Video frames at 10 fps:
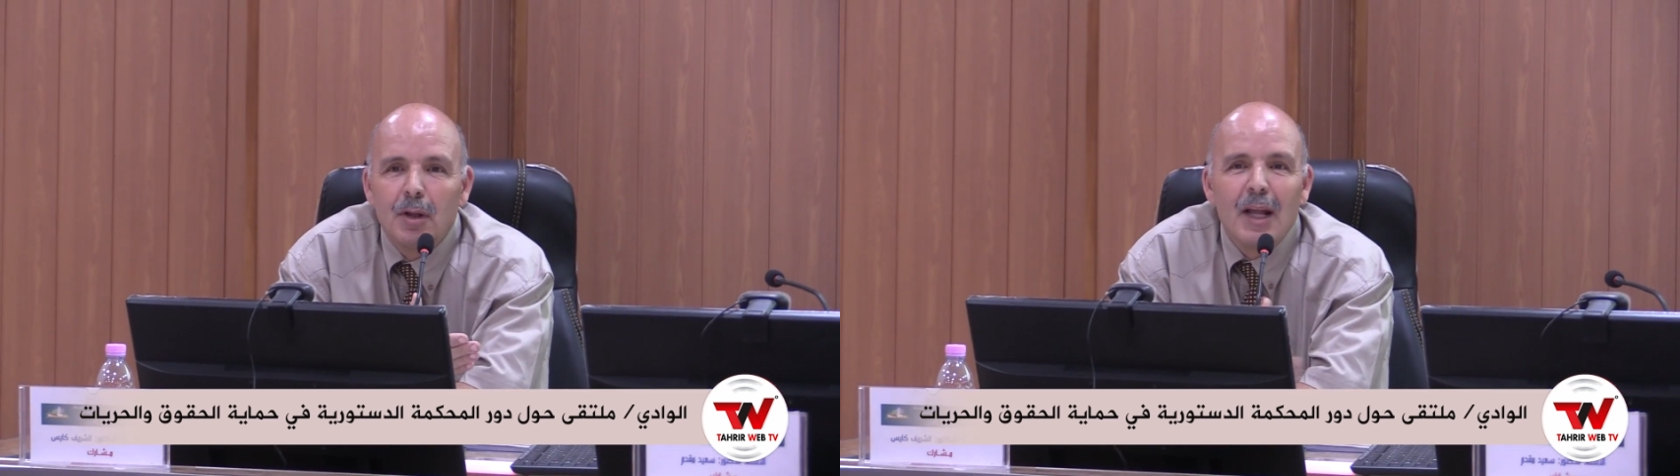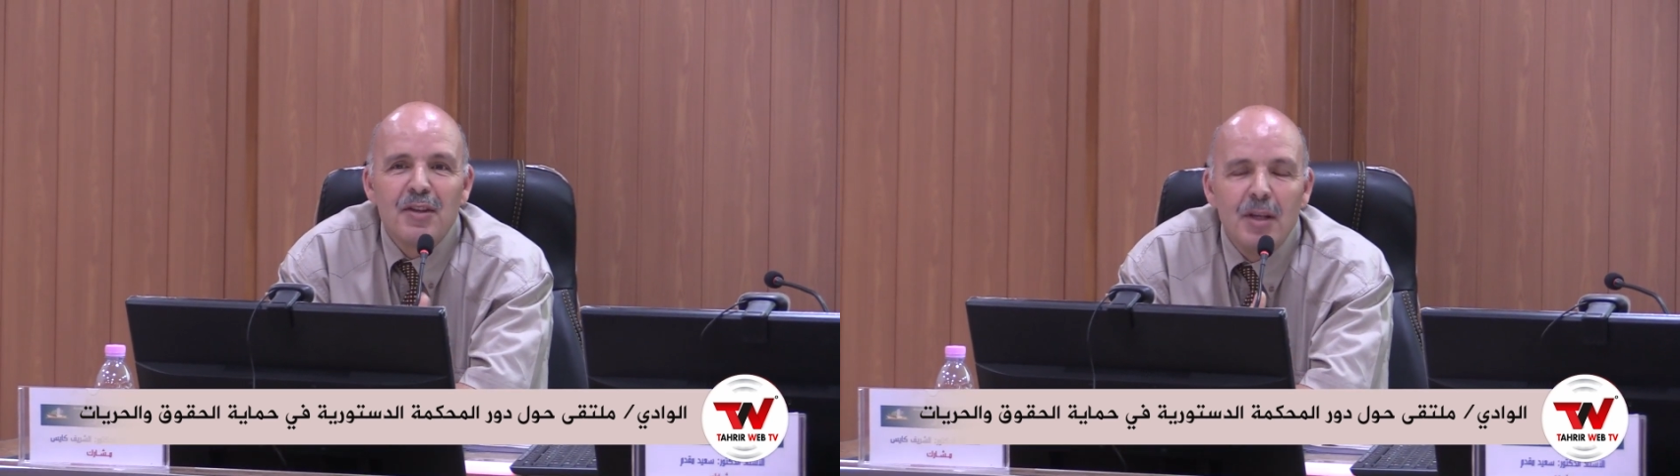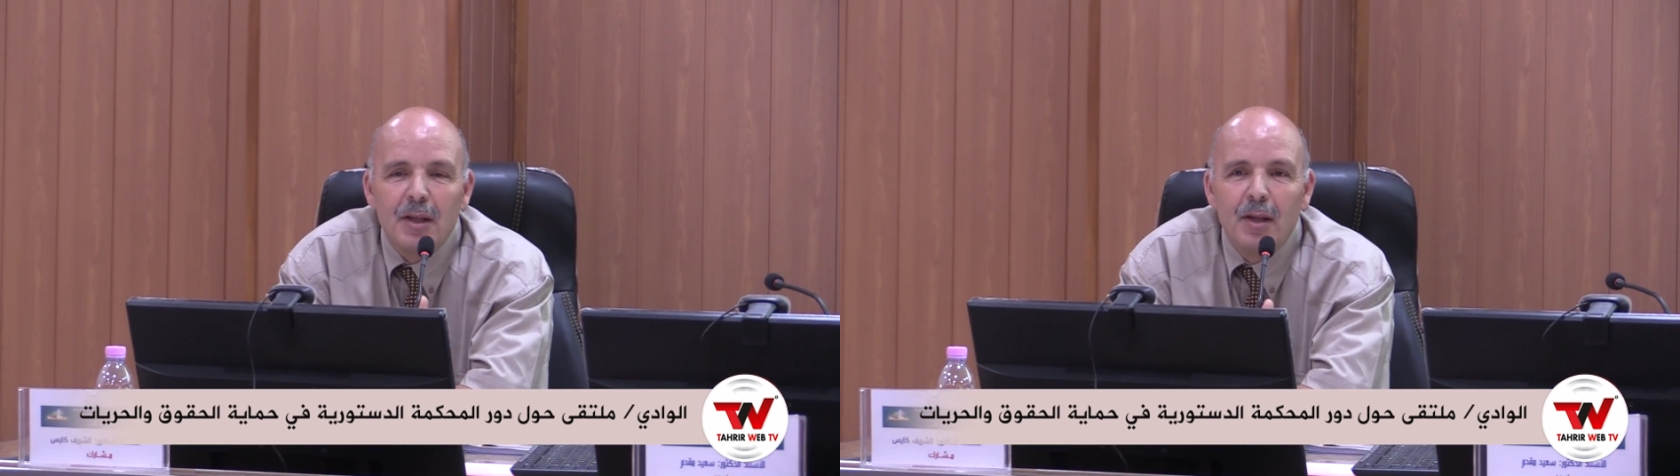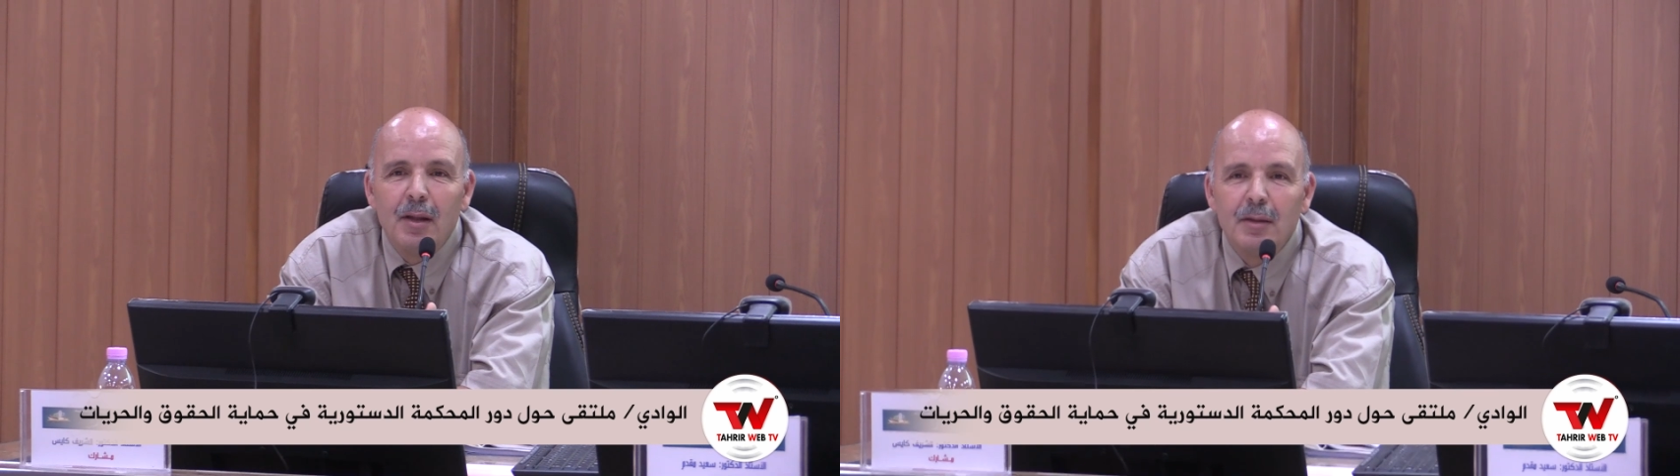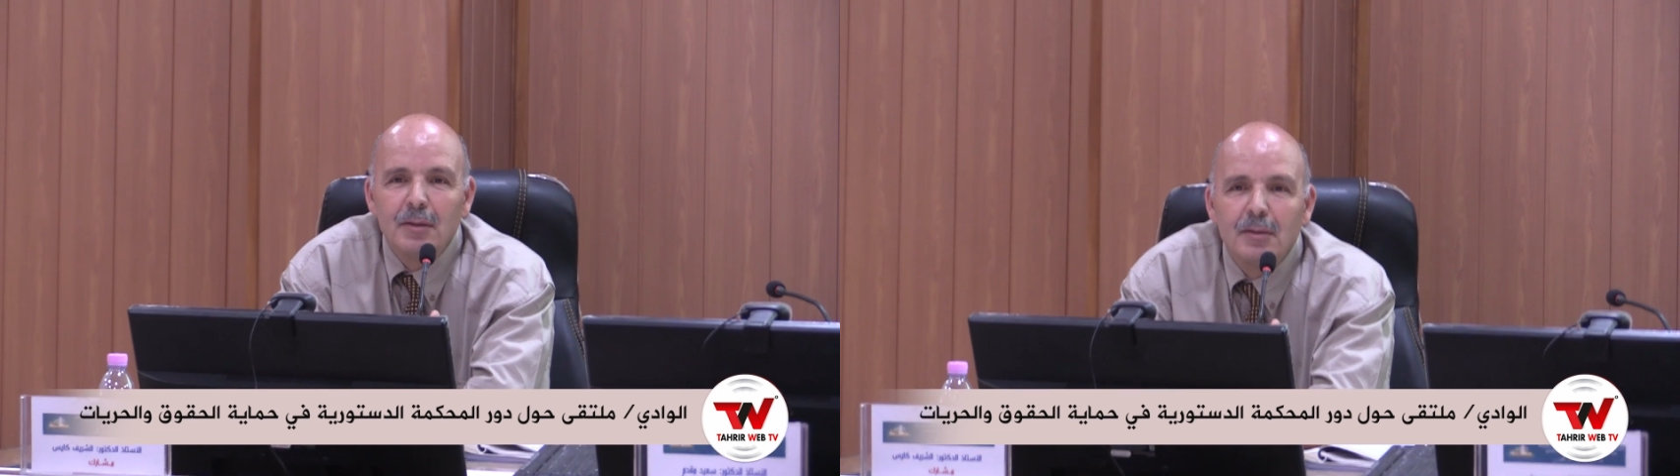
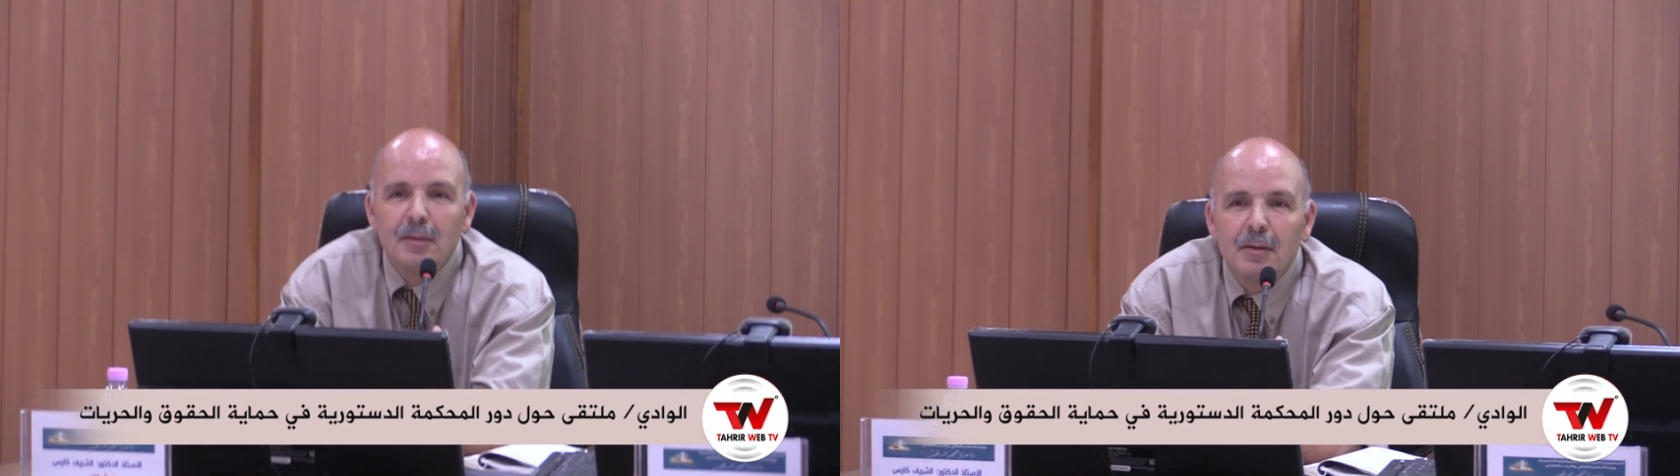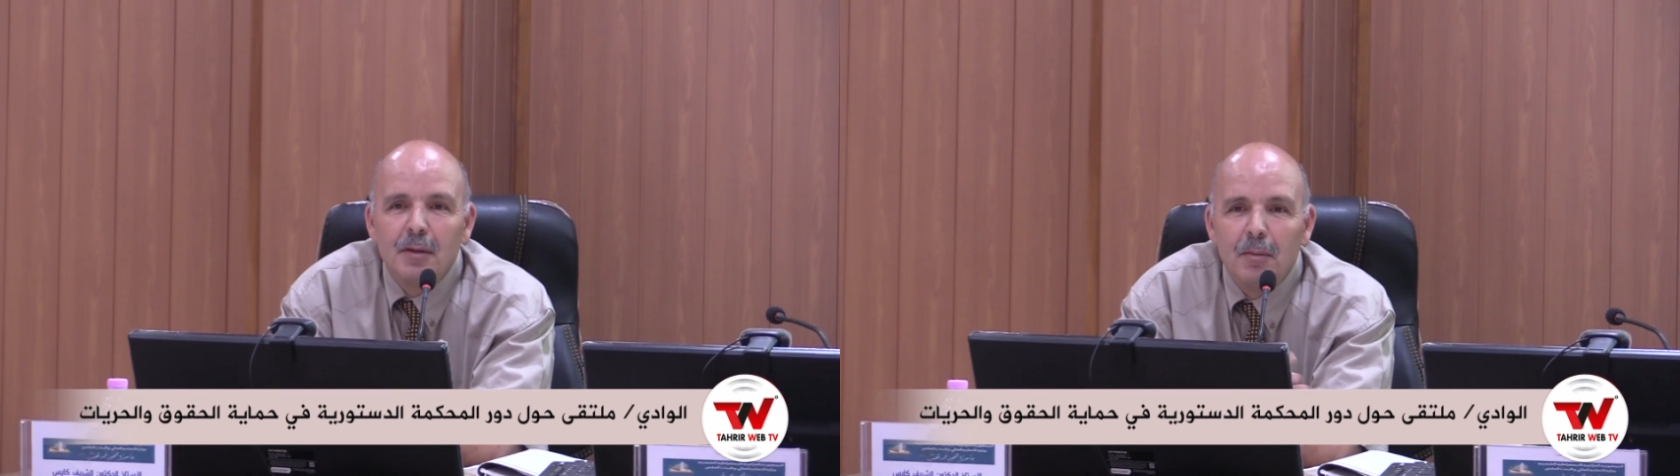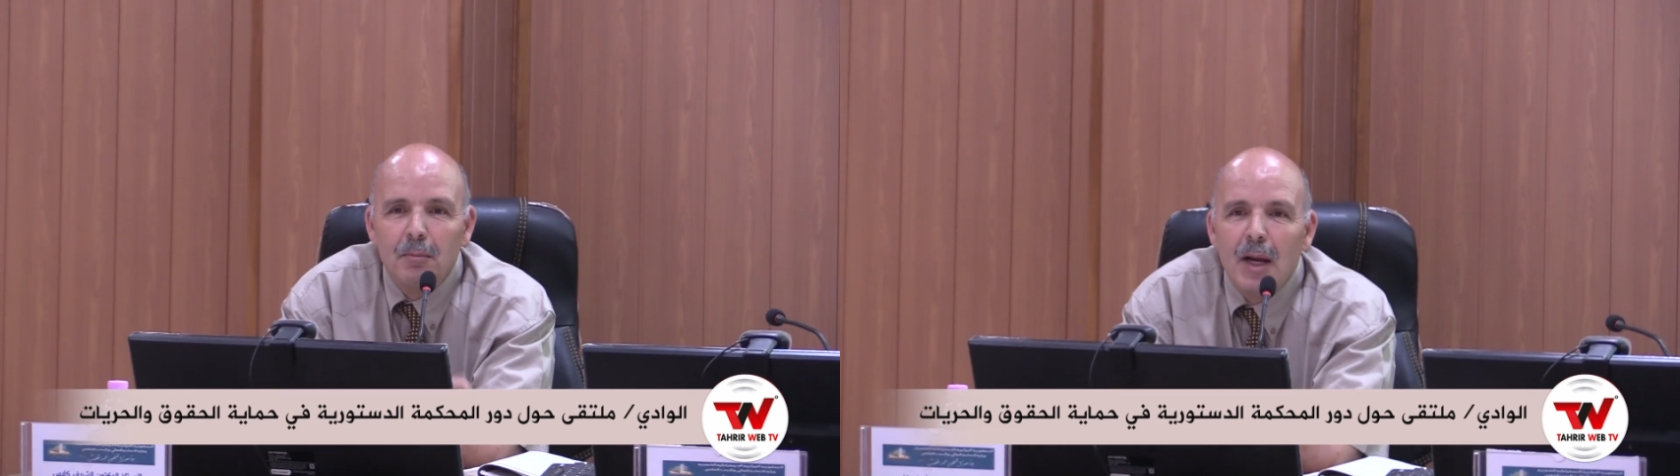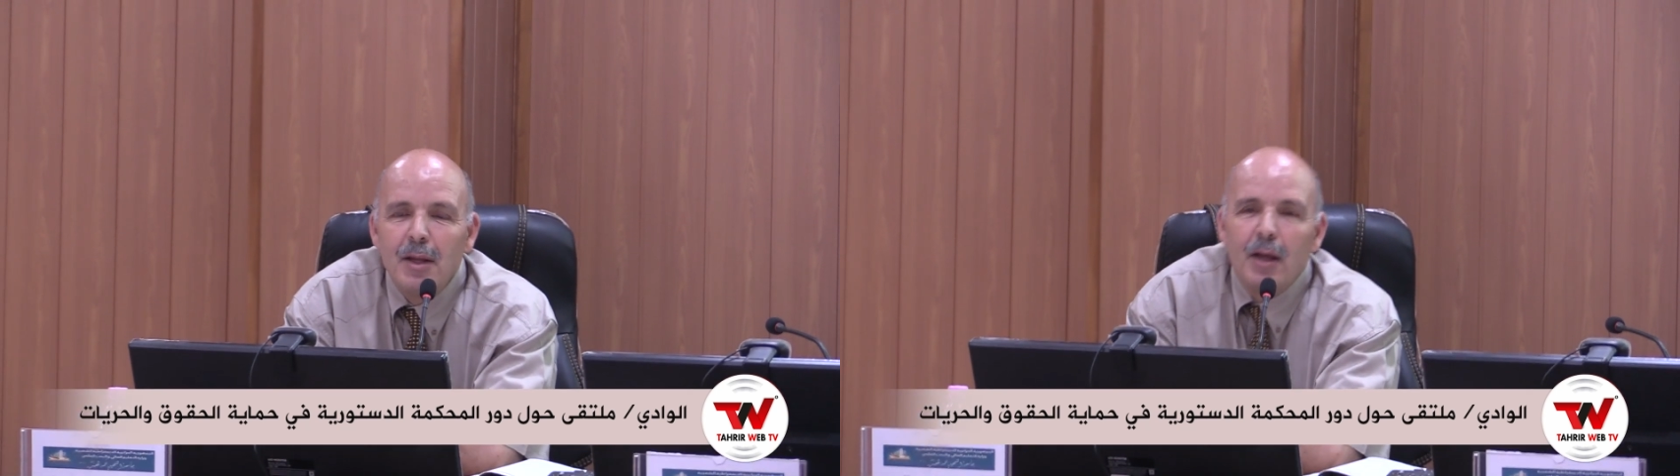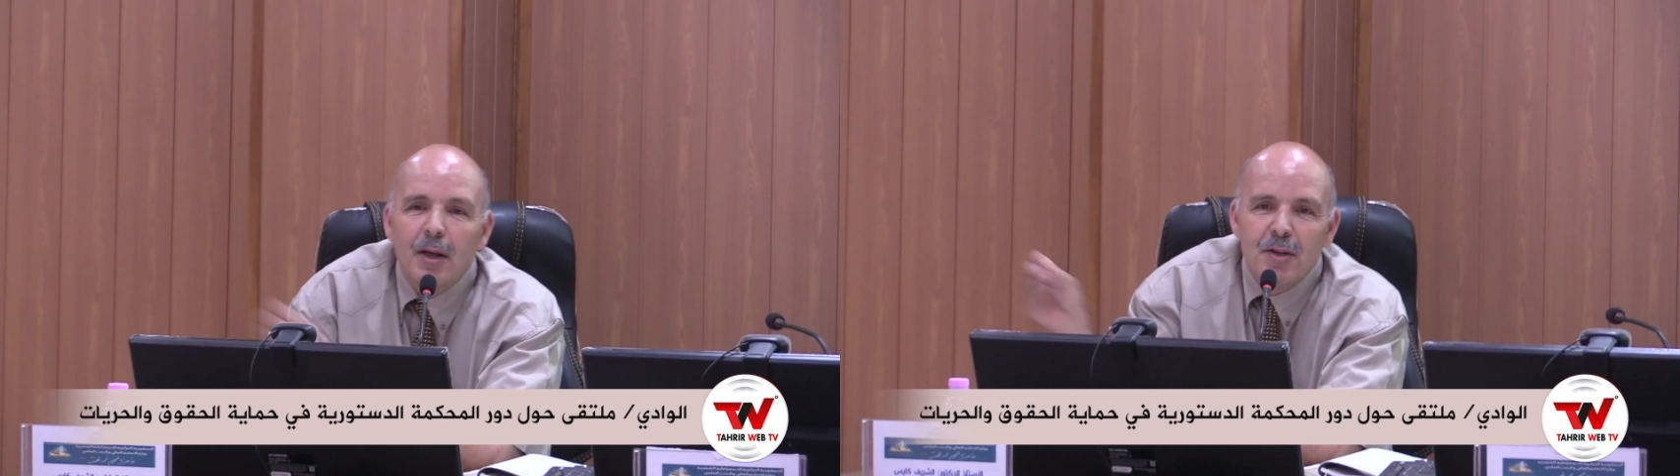كلاسيكي ما
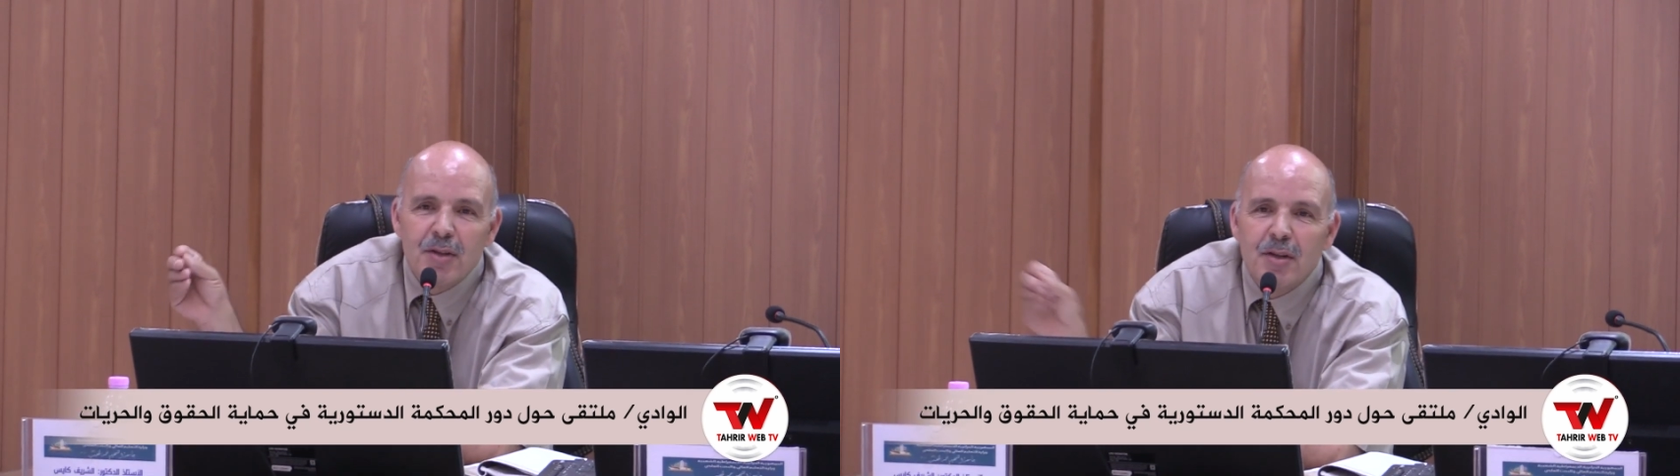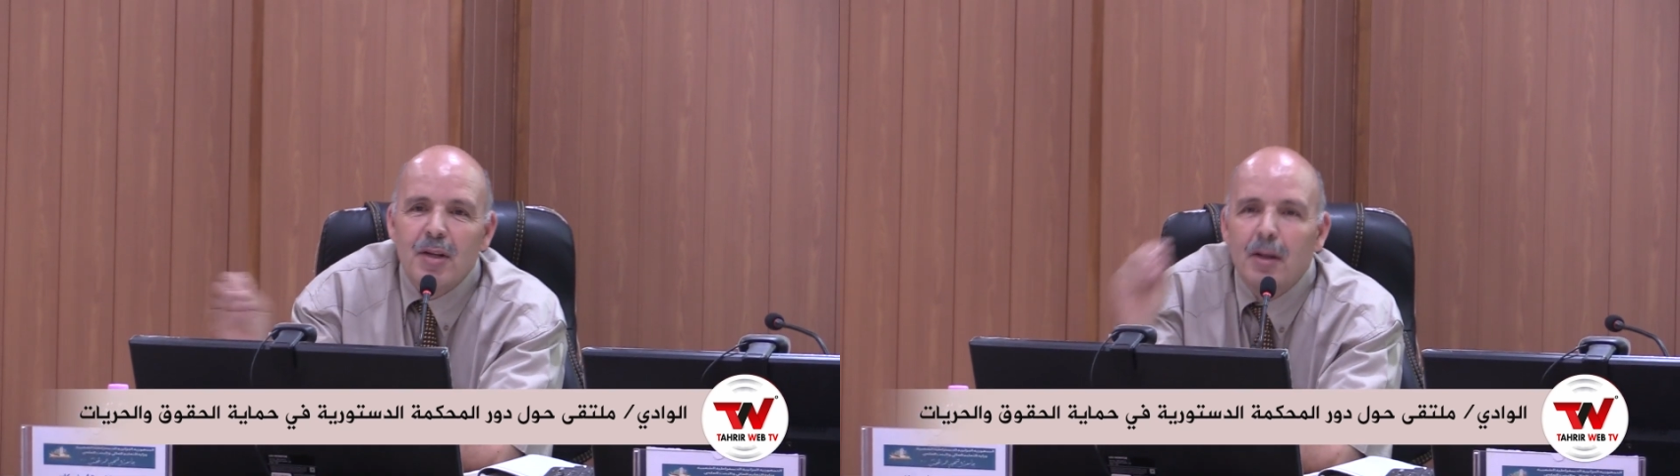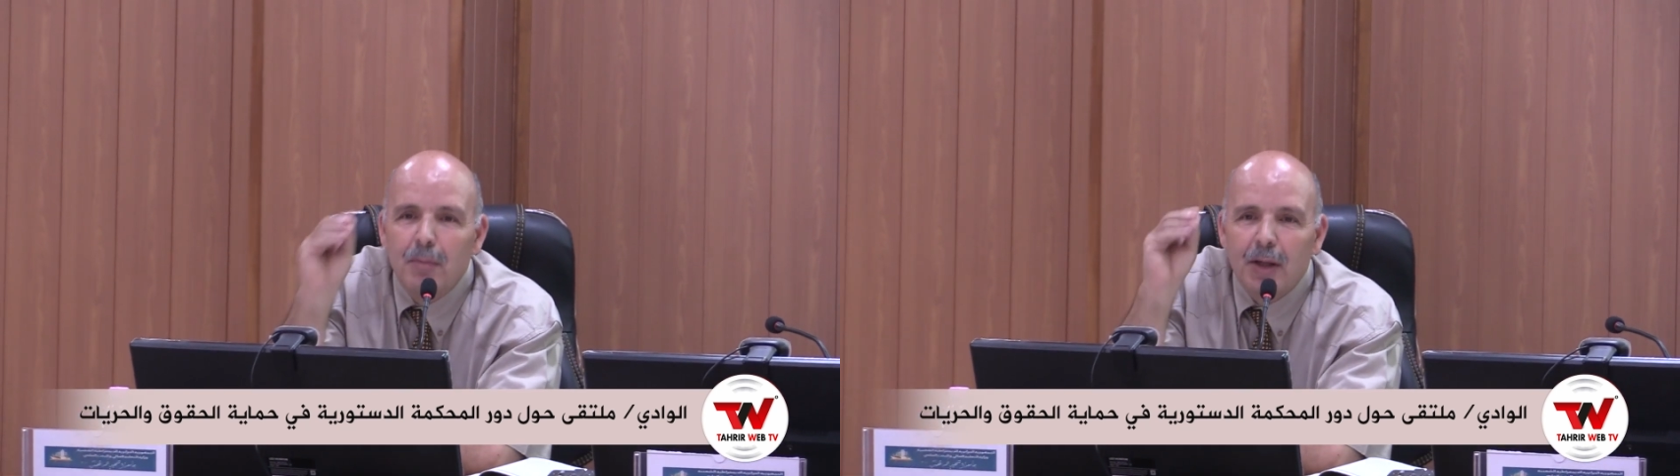هي اختصاصات